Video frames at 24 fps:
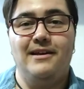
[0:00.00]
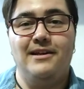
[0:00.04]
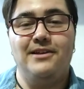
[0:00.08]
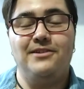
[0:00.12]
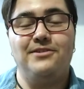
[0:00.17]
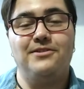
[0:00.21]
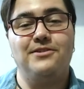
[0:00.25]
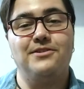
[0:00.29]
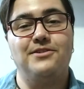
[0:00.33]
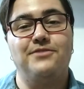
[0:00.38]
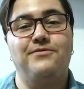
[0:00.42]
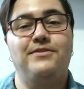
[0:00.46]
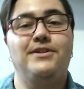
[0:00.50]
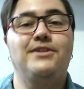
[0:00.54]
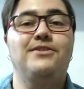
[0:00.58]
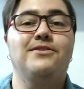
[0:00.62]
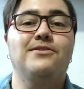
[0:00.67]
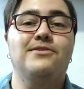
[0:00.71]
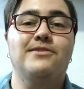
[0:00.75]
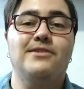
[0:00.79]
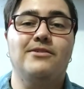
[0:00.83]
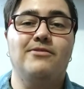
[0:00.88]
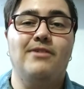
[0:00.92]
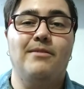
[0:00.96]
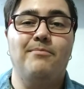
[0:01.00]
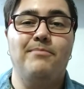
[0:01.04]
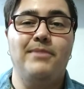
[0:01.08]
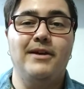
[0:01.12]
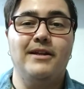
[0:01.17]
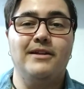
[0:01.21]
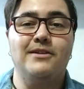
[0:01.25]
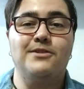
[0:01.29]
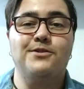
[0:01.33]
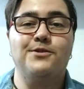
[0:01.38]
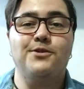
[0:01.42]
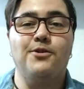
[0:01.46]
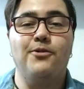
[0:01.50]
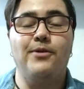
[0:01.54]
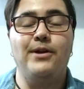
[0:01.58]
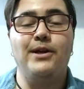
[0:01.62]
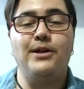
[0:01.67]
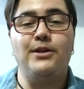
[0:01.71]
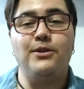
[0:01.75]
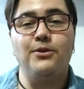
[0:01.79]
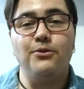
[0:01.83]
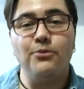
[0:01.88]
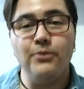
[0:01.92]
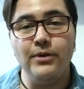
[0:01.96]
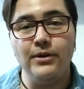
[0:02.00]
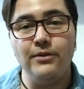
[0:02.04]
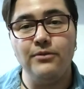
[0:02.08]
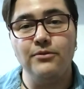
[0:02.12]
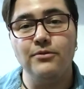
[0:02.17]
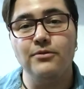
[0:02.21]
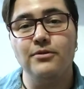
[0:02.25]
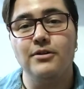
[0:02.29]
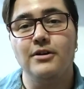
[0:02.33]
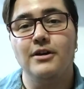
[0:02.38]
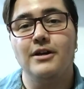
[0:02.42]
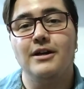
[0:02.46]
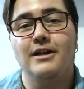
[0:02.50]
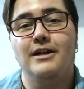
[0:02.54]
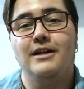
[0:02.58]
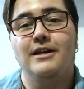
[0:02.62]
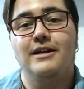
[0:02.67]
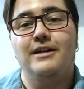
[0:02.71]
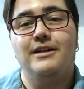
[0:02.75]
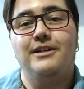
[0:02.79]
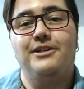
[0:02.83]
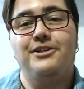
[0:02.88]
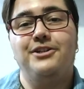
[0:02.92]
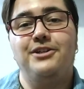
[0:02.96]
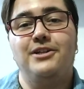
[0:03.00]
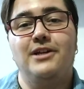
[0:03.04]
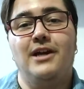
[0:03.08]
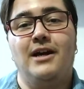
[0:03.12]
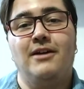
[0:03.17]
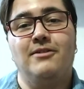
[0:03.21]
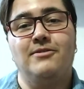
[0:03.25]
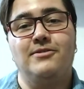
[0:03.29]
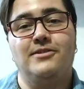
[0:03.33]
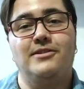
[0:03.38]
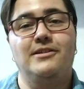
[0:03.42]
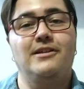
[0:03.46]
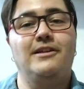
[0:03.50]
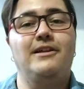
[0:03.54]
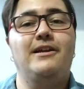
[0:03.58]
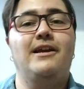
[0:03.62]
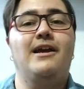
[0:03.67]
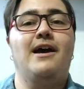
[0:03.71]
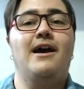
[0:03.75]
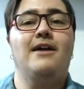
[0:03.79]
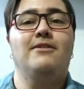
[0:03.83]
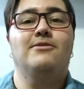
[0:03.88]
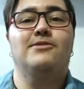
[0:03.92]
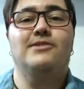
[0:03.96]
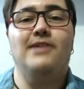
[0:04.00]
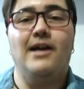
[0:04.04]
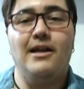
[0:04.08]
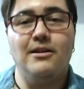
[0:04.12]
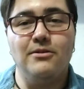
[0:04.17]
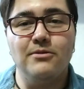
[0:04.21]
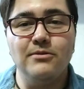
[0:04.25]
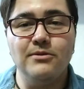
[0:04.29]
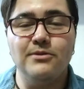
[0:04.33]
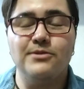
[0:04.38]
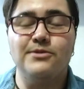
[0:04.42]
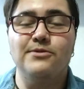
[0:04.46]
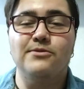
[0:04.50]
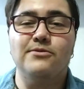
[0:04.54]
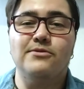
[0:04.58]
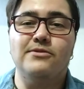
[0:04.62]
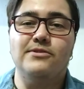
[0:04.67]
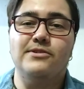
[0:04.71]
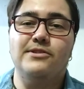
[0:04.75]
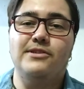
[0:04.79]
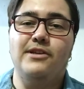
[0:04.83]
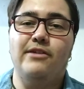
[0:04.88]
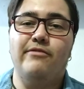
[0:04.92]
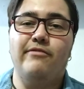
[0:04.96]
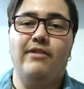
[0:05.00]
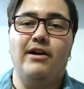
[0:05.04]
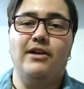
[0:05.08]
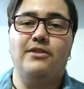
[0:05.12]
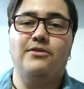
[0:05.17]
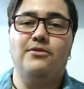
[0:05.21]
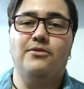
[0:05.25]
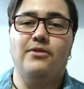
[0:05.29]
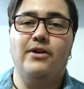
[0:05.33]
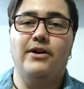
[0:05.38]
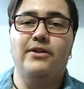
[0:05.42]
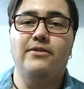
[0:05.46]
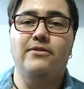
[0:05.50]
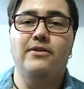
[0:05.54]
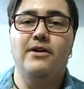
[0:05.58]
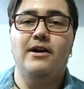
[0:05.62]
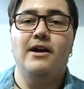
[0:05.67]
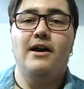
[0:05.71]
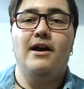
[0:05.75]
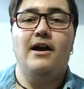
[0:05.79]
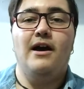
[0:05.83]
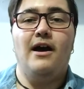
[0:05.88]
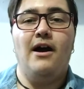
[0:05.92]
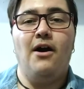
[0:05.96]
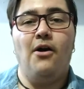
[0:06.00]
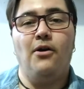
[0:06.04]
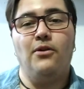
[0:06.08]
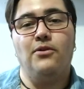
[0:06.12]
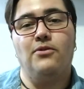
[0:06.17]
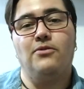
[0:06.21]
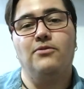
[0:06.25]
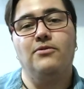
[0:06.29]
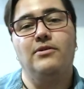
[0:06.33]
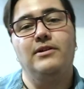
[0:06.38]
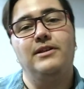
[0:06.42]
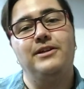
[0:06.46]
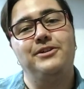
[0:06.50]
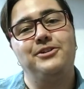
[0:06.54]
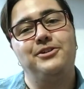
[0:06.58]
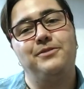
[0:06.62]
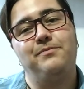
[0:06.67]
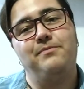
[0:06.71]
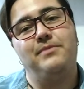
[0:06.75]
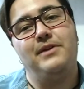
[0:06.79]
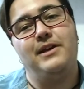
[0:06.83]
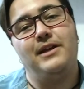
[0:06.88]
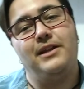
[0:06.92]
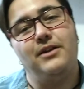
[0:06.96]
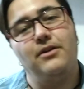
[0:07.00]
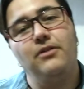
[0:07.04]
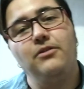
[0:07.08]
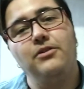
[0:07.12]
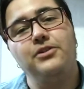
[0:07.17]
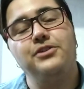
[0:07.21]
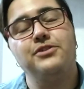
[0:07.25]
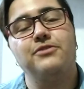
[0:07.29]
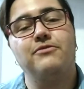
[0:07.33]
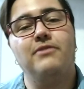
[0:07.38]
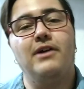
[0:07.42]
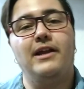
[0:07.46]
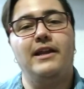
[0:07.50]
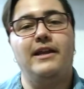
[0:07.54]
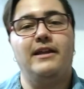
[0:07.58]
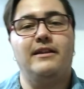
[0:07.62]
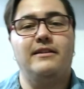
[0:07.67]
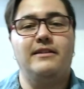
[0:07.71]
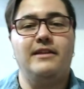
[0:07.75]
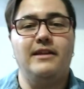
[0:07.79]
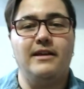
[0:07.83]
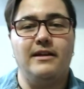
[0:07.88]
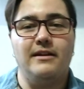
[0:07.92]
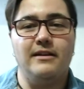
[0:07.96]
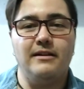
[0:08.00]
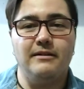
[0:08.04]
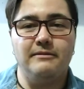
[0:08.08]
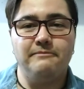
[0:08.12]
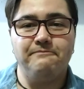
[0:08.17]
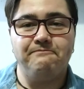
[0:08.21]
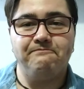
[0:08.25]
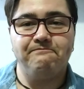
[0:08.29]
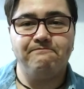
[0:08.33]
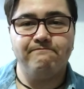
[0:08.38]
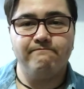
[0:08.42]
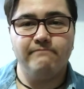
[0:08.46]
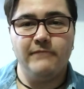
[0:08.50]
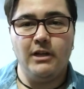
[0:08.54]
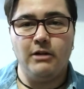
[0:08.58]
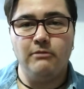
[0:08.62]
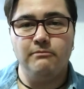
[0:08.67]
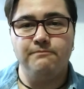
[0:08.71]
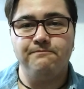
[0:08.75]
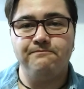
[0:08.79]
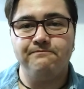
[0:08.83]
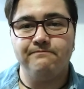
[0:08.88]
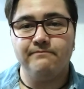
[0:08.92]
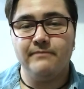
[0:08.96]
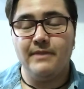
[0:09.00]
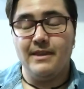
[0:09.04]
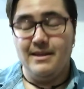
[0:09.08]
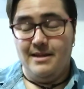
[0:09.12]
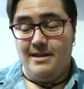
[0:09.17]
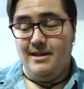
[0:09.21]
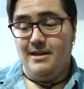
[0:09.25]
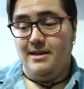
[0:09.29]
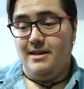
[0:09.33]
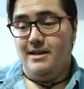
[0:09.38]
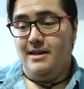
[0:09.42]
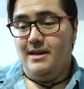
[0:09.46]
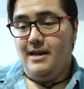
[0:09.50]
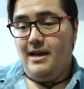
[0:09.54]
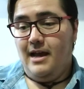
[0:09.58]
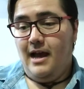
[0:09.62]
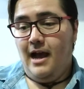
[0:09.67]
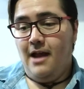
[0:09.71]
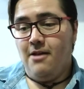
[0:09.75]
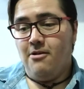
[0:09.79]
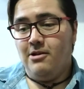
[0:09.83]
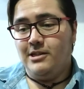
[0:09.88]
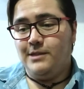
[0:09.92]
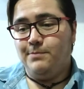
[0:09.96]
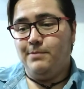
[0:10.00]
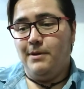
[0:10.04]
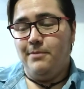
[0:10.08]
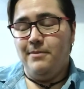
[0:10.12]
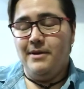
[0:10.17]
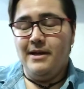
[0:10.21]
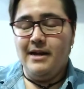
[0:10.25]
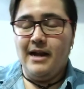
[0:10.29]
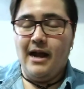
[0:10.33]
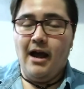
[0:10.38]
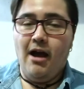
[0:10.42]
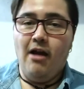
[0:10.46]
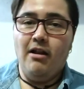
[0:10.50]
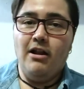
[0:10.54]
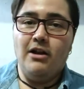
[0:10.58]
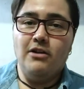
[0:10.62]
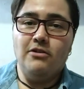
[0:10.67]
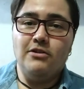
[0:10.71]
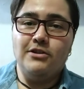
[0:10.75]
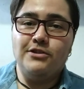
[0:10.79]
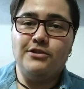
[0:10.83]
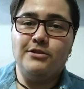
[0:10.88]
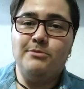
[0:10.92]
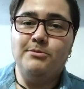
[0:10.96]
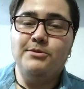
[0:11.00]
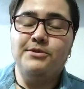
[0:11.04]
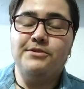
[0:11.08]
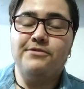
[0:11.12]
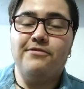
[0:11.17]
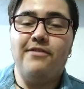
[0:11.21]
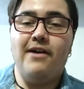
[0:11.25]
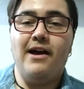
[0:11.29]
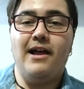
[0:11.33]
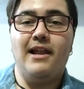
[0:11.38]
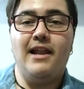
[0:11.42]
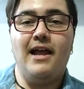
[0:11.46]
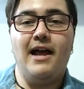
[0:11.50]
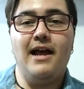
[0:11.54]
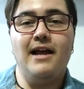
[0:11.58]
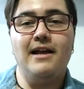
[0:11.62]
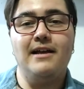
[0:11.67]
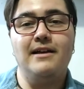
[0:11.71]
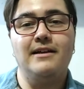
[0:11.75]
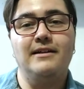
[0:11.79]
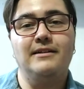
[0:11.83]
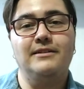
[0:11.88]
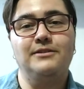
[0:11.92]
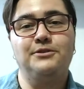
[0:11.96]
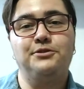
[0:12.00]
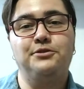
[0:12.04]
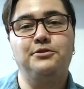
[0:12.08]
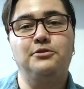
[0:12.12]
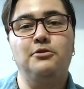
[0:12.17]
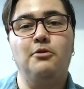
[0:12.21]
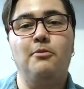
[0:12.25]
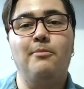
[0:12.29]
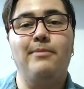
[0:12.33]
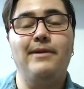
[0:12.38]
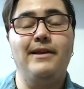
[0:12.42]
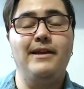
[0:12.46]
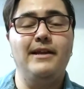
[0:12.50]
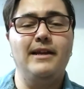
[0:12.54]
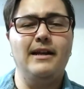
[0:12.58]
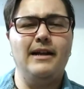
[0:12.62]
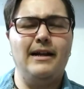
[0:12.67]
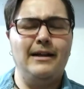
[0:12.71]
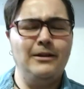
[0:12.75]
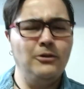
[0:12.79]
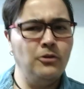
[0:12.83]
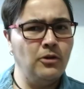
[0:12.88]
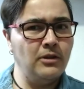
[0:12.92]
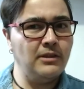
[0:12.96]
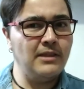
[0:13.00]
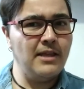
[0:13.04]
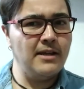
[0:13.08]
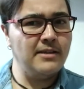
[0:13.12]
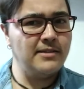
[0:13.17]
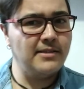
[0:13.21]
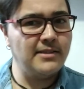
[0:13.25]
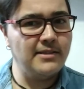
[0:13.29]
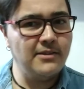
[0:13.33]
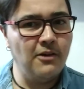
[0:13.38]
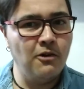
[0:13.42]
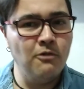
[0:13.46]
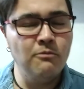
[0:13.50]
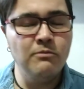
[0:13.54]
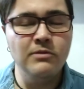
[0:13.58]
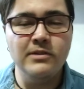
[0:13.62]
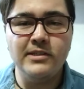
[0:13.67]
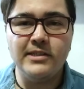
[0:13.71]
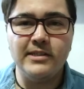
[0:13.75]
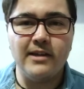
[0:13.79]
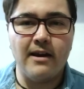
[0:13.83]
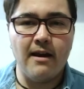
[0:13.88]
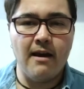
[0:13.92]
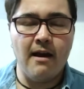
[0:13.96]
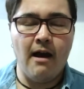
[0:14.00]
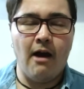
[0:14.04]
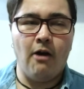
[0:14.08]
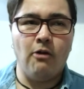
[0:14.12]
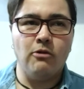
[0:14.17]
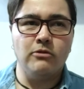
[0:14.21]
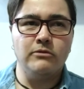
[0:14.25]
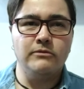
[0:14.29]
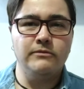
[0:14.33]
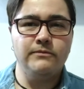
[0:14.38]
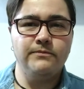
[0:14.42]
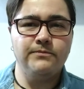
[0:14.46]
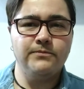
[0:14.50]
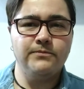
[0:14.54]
Estes vídeos são apenas com o intuito de auxiliar os alunos do conservatório ao longo deste período de quarentena. Então, a nossa primeira aula nós vamos falar sobre notação musical.